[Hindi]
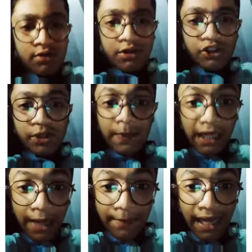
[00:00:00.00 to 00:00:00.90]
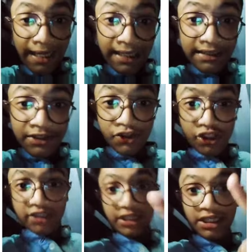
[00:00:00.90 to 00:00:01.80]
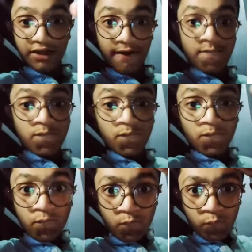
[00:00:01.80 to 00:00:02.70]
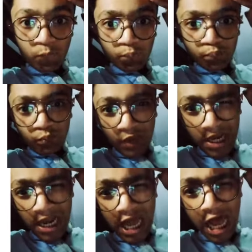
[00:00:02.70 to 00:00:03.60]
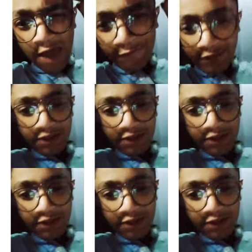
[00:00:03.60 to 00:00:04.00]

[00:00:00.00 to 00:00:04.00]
जब तक आप लाइक कर दीजिएगा सही है ना अल्लाह हाफि